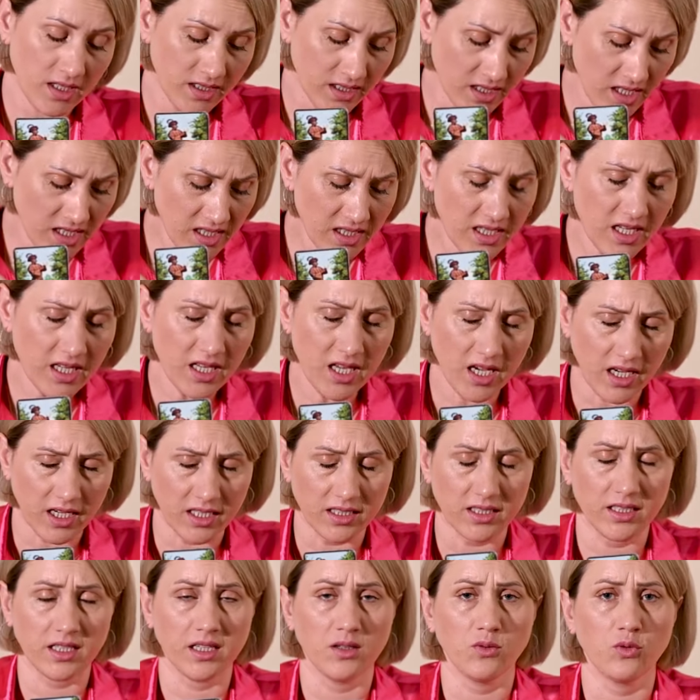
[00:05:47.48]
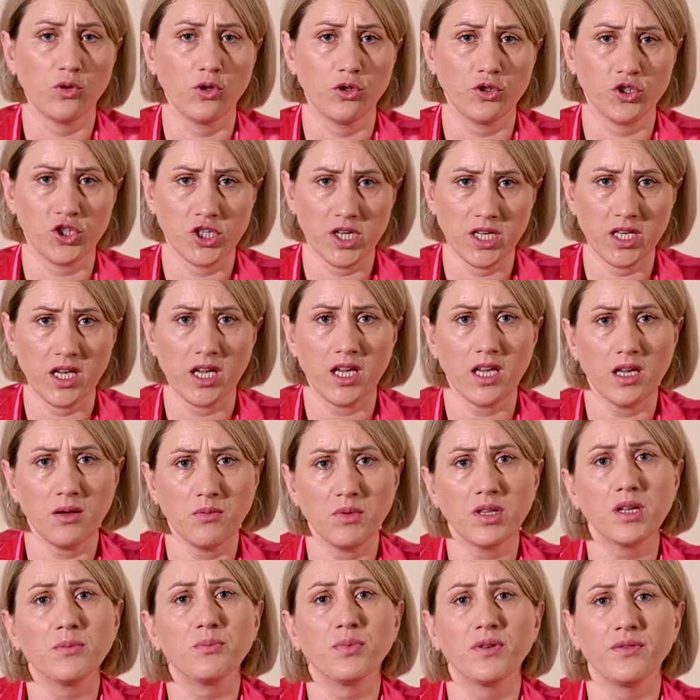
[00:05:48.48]
Здесь для некоторых улучшения
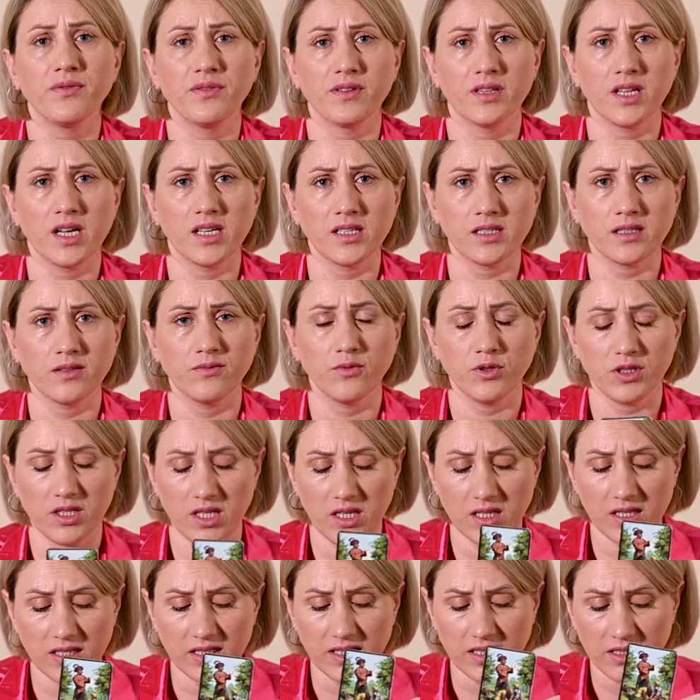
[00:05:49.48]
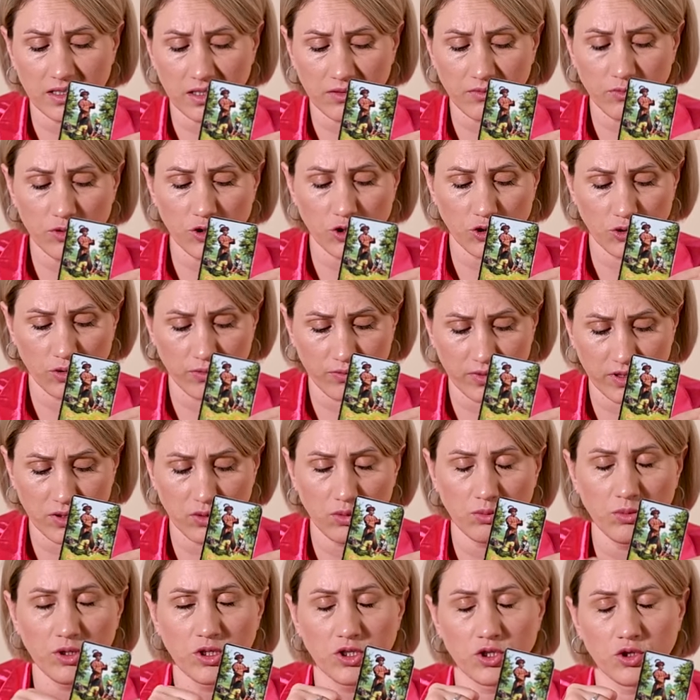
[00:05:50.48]
именно по финансам. Вот из-за того, что вы
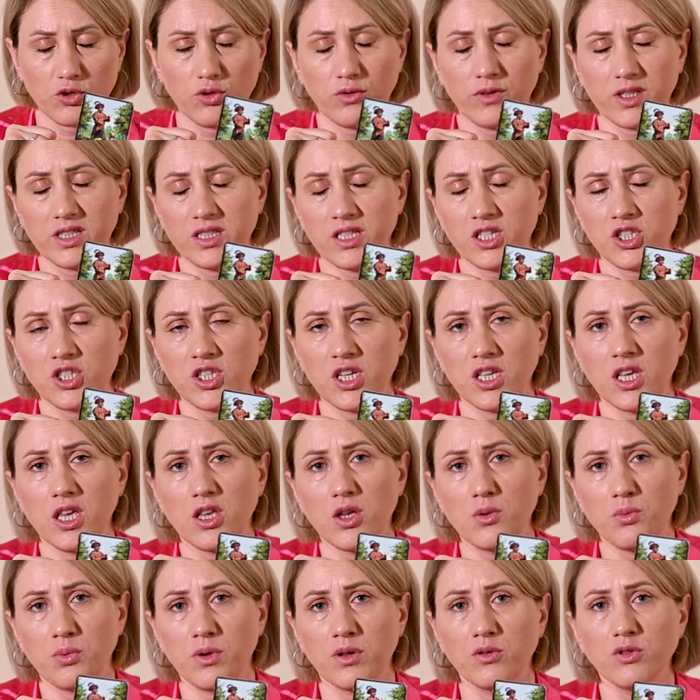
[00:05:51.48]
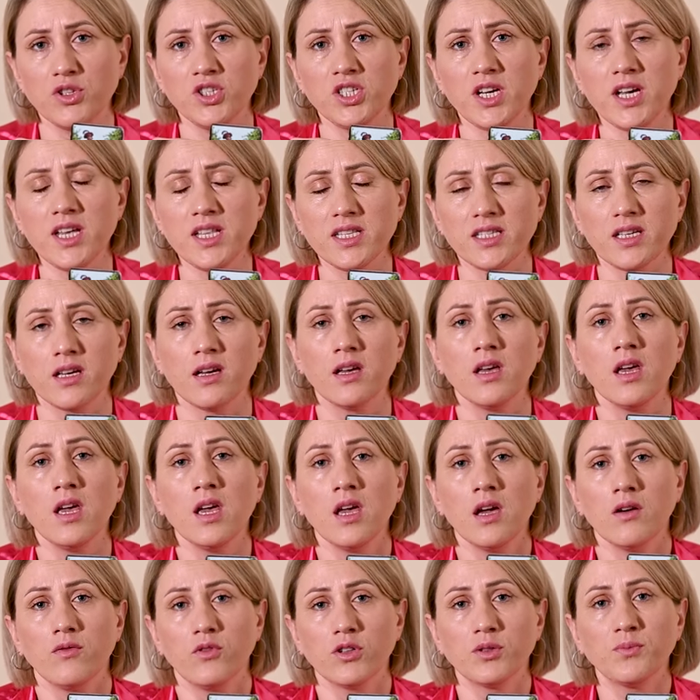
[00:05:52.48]
думаете, что в отношении не получается,
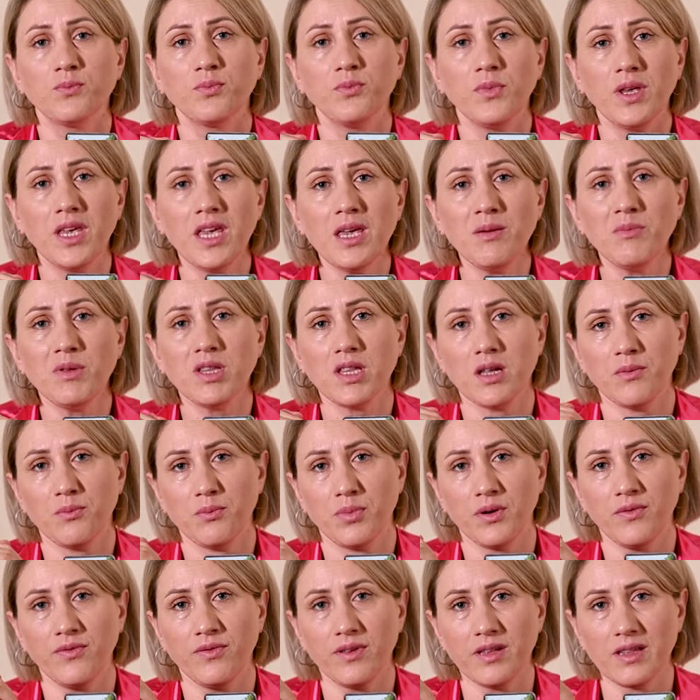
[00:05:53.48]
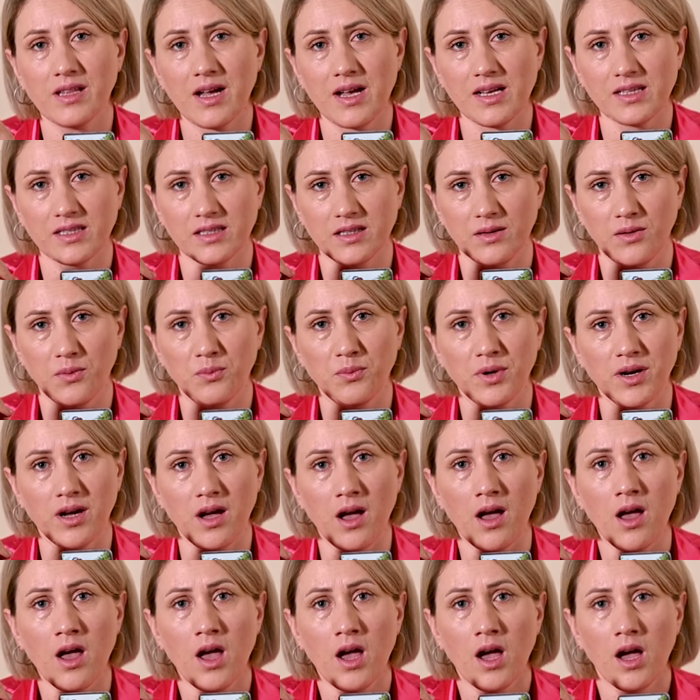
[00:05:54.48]
вот именно по финансам и по
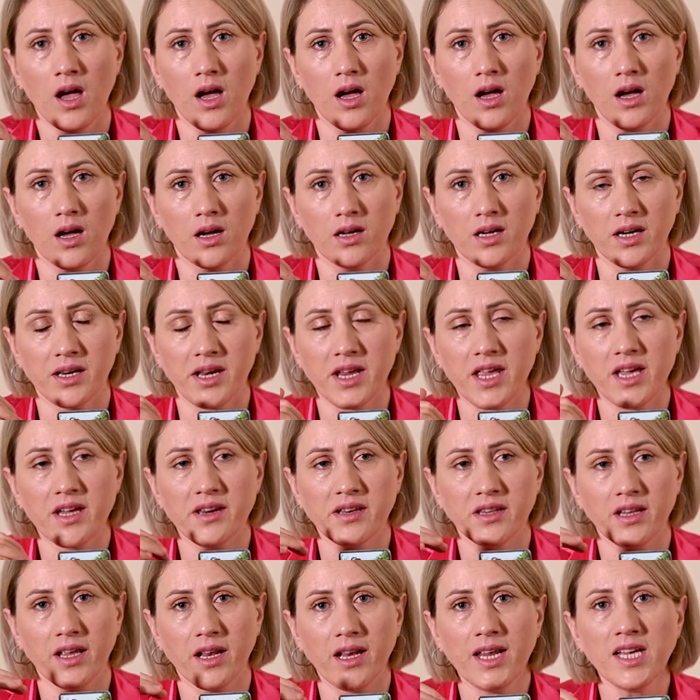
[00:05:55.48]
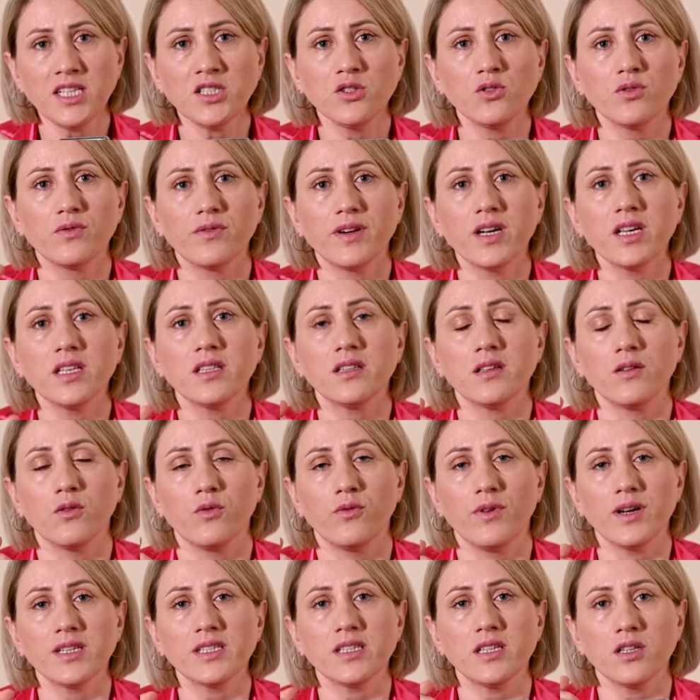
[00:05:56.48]
э, карьерной лестнице у вас,
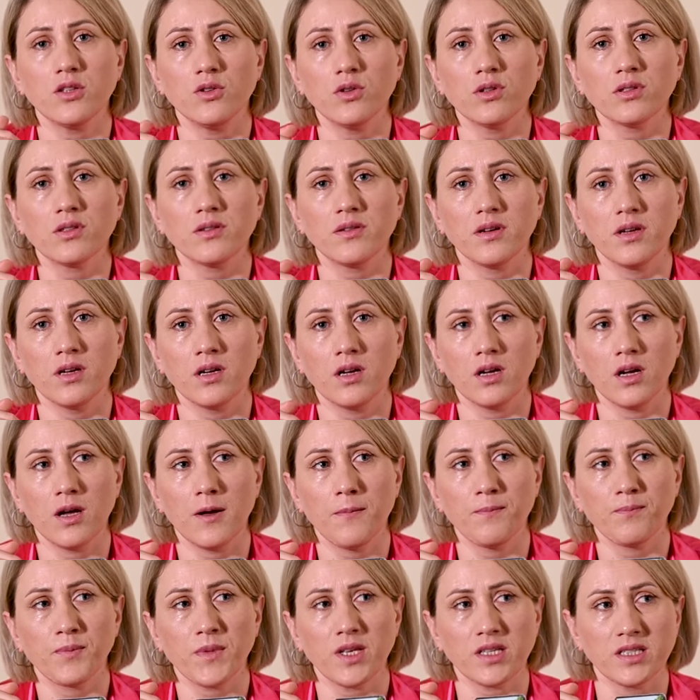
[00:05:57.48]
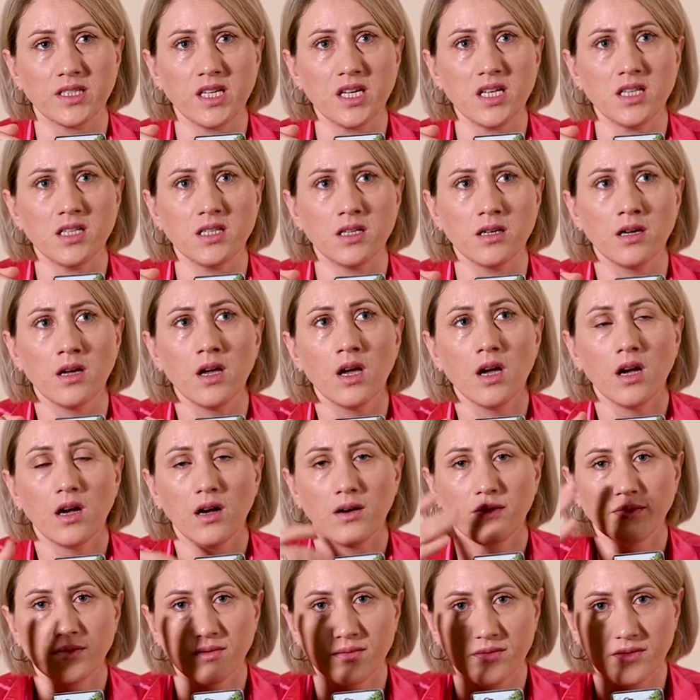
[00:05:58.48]
у вас идет, э, знаете,
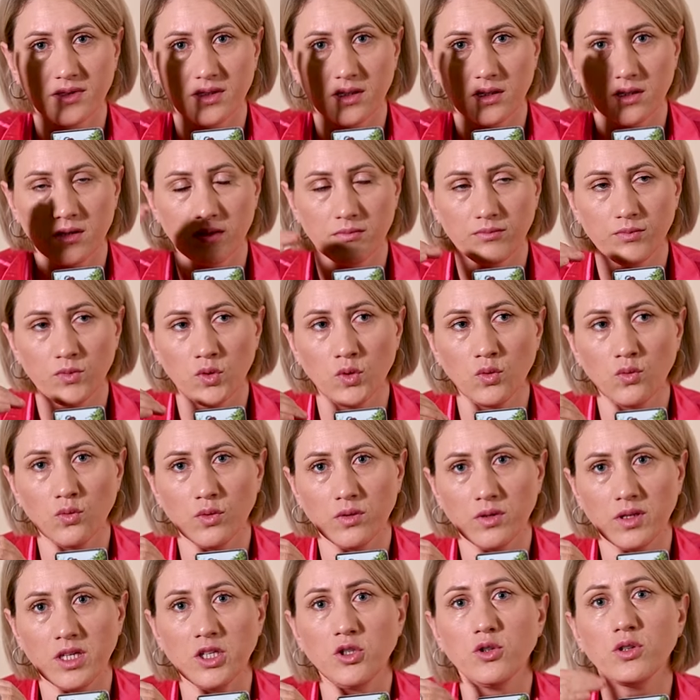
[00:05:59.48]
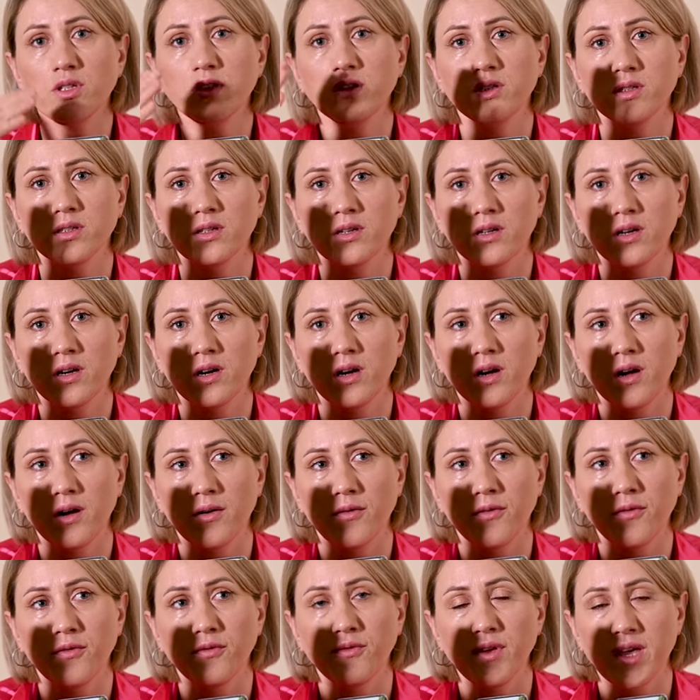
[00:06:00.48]
э, э ну, идете
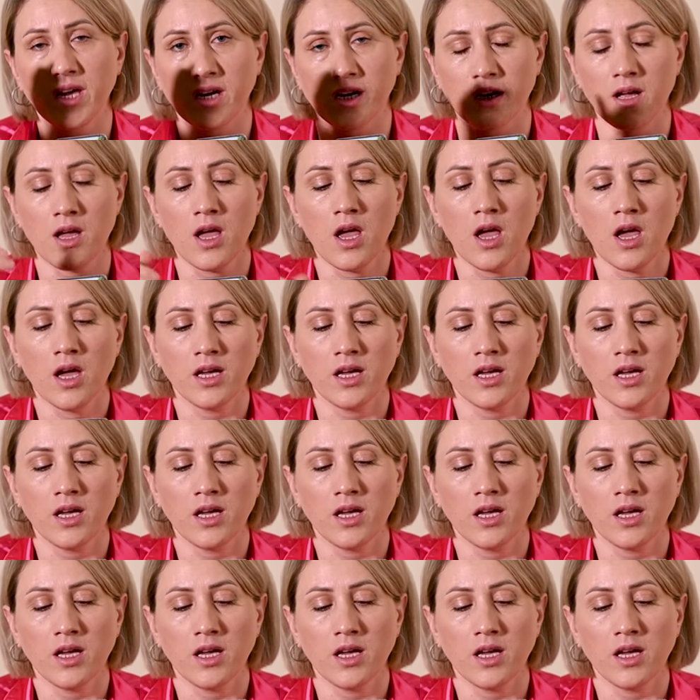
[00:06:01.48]
э, вверх.